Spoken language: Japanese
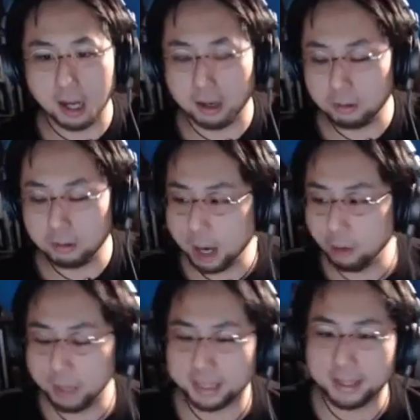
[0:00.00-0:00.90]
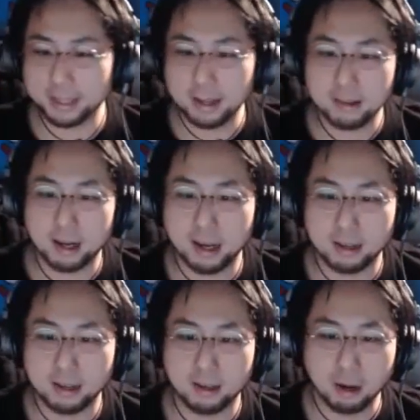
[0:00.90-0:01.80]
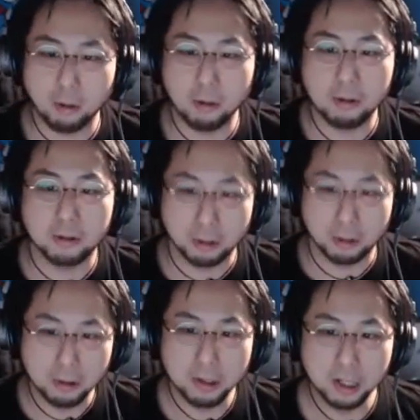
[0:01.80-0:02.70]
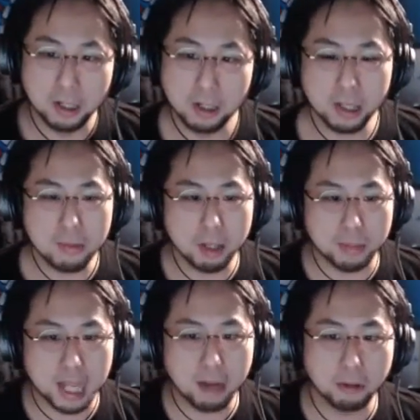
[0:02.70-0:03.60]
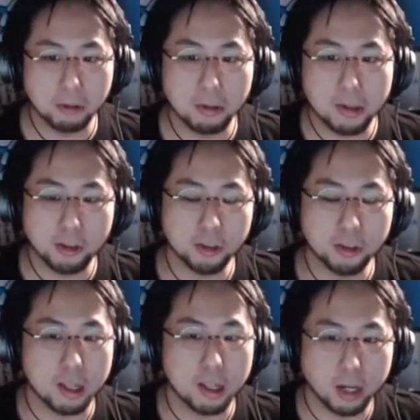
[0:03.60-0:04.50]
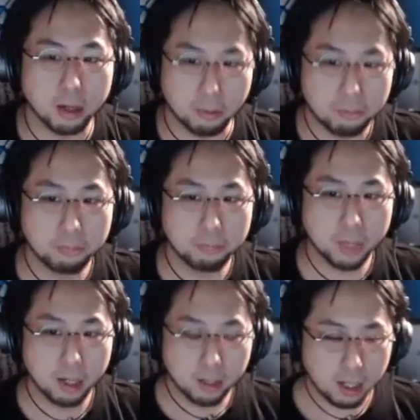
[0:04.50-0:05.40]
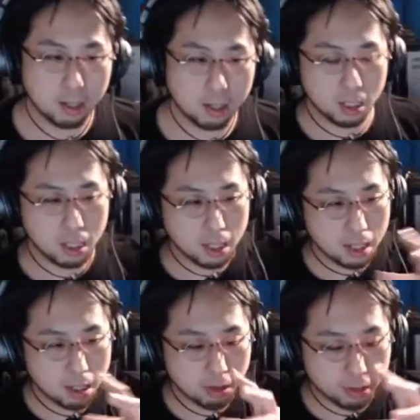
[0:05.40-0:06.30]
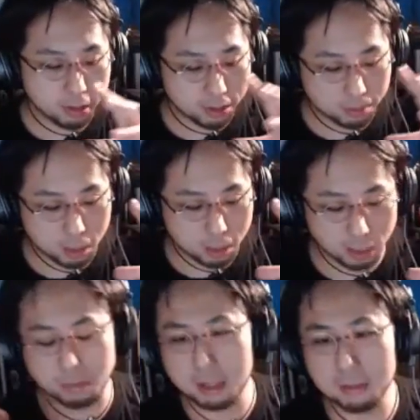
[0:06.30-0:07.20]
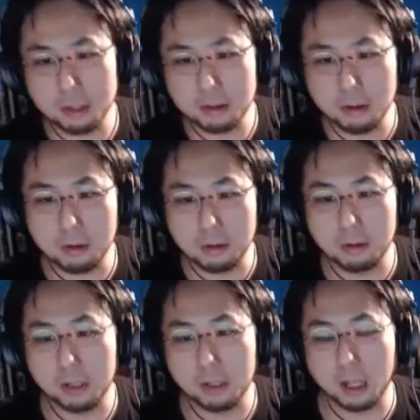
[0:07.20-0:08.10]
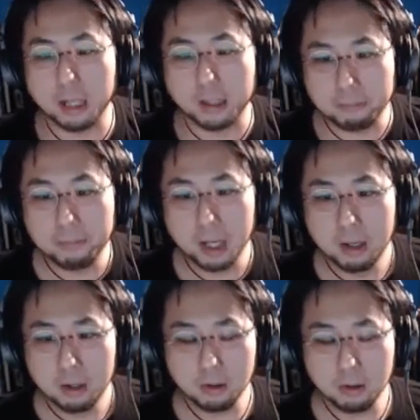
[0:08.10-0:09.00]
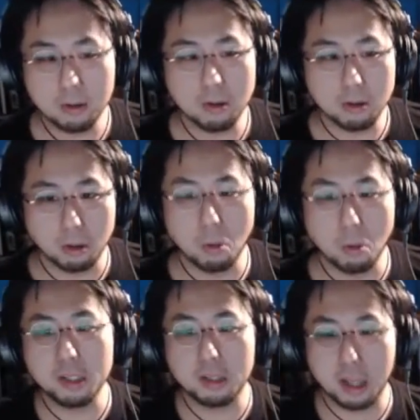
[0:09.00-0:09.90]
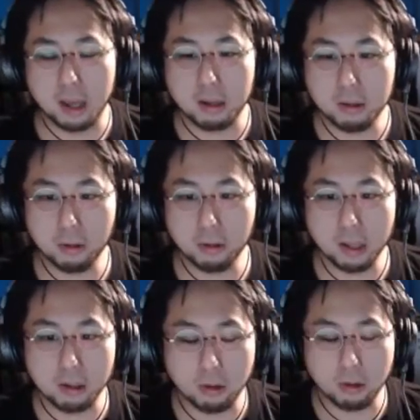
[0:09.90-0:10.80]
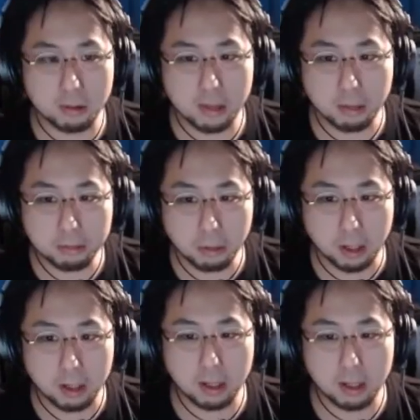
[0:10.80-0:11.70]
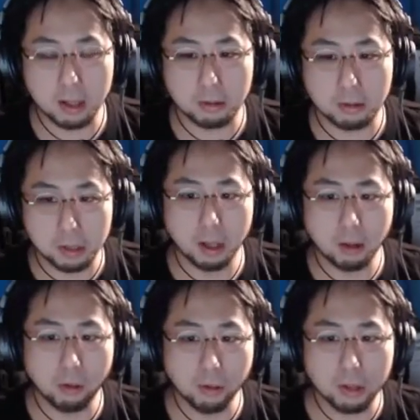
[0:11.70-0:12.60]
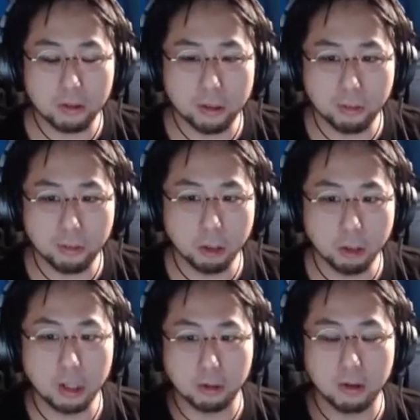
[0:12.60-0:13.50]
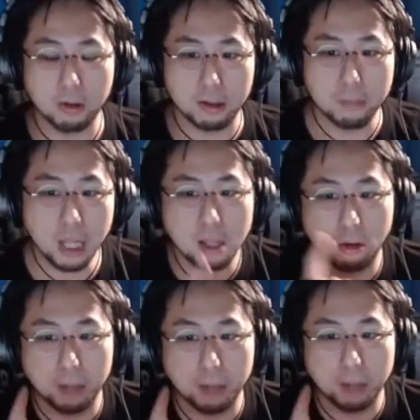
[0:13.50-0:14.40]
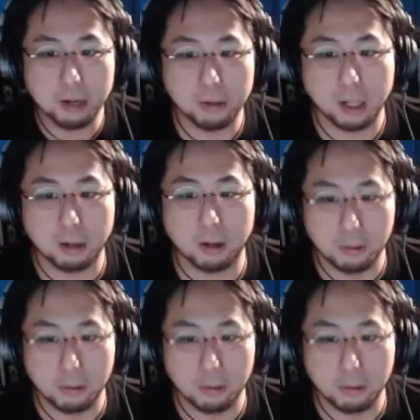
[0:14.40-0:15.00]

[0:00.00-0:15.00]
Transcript: こまごました奴らがやってる雑魚放送。要はテレビの真似事でしょって見てたわけよ。だけど、インターネットで自分たちも番組作るようになるわけじゃん。そうすると、個人で予算とかスタッフとかがいないのに、なんでこんな数字持ってんのっていうやつが目に留まるようになるんだよ。